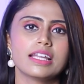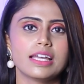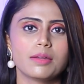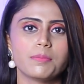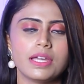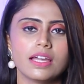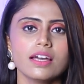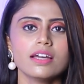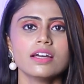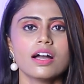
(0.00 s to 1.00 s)
நீங்கள் இருப்பீங்க
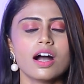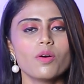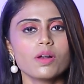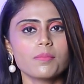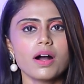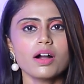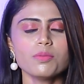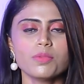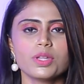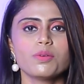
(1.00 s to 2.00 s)
அவங்கள
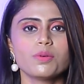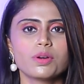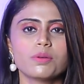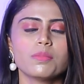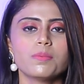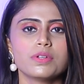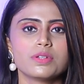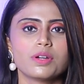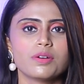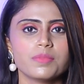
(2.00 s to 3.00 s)
பார்க்கும்போதே உங்களுக்கு ரொம்ப
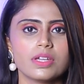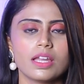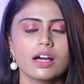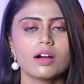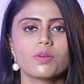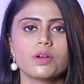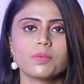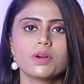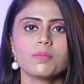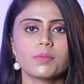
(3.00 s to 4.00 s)
பிடிச்சிருக்கும் ஏன்னா அவங்களோட
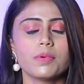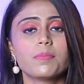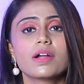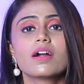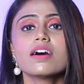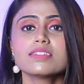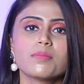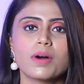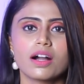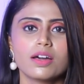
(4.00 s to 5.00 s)
முகம் ரொம்ப
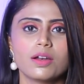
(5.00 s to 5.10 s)
பிரகாசமாக